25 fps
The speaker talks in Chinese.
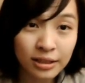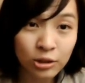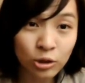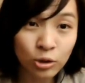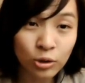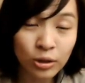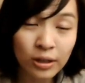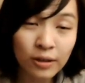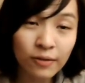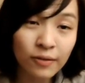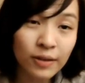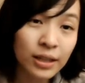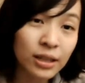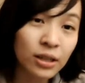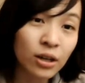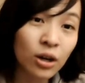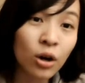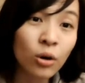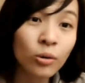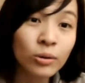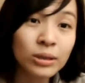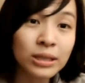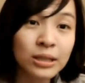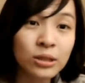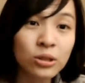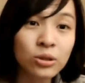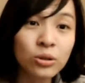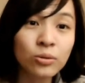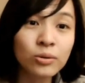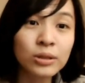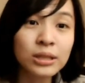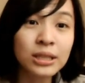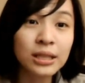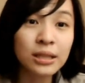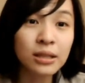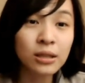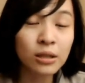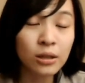j u n n y V 的后勤中
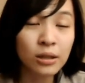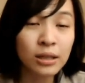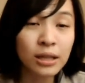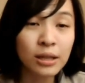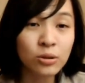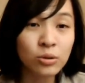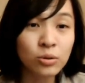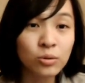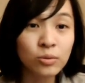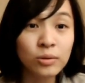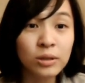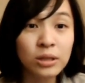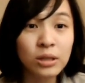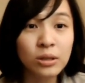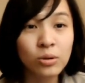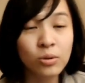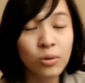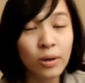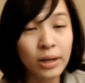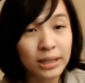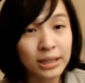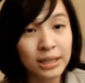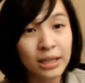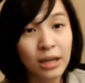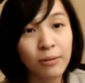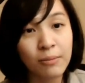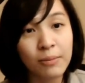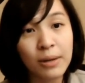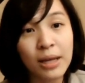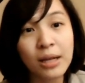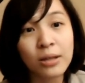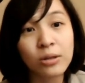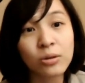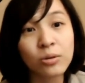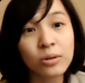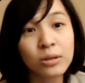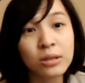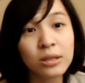心的脸书社团上
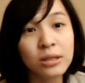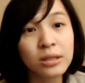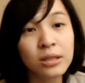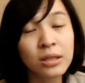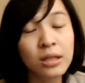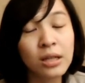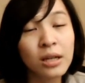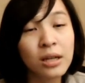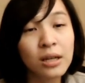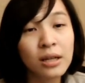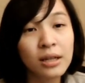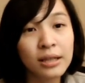面，就是